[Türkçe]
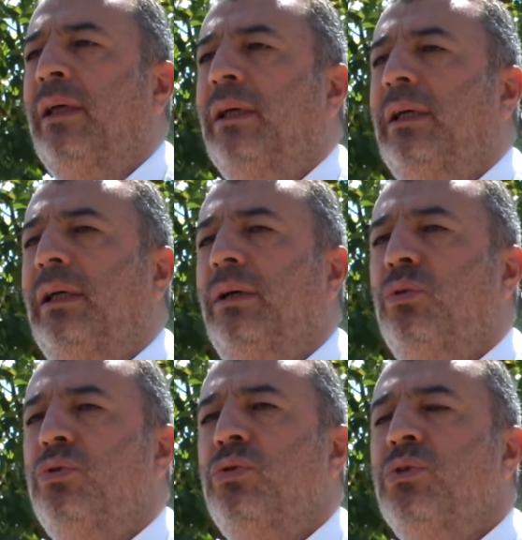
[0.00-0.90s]
e,
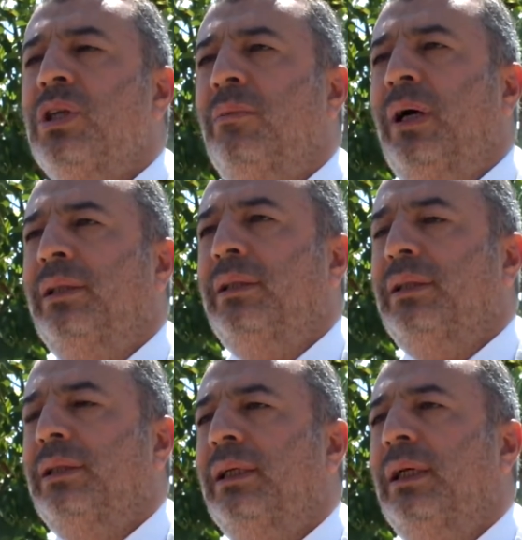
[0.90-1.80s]
uzun zamandır
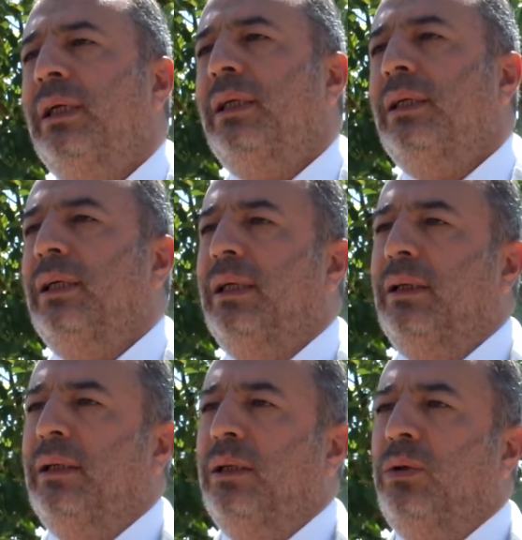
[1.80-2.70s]
e,
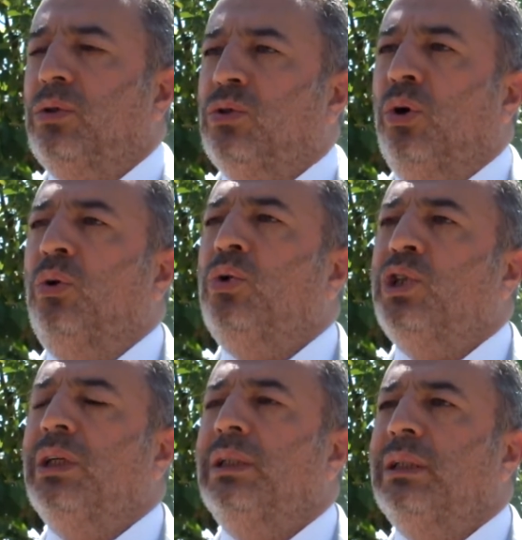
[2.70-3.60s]
son üç
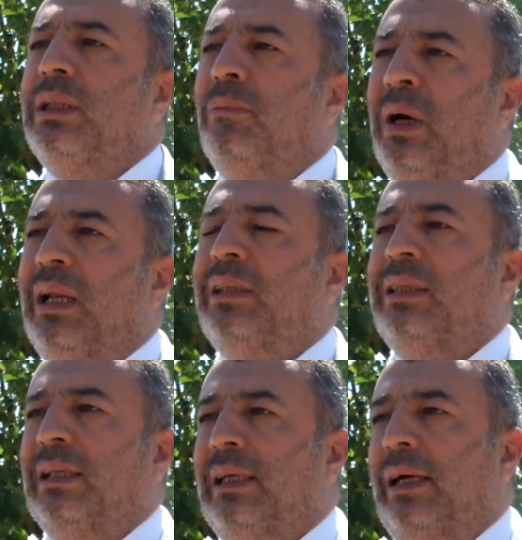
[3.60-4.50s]
yıldır da
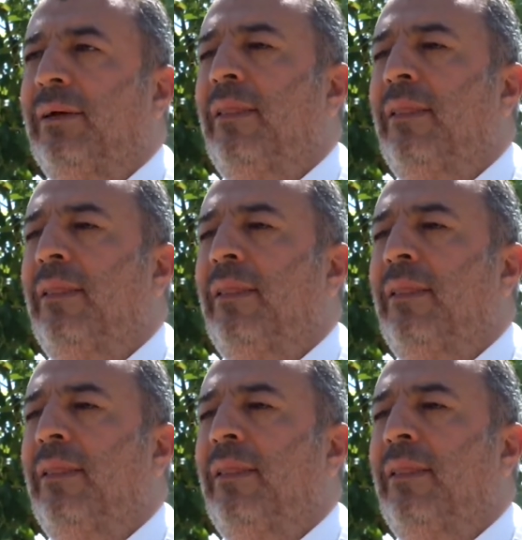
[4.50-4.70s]
Malatya'da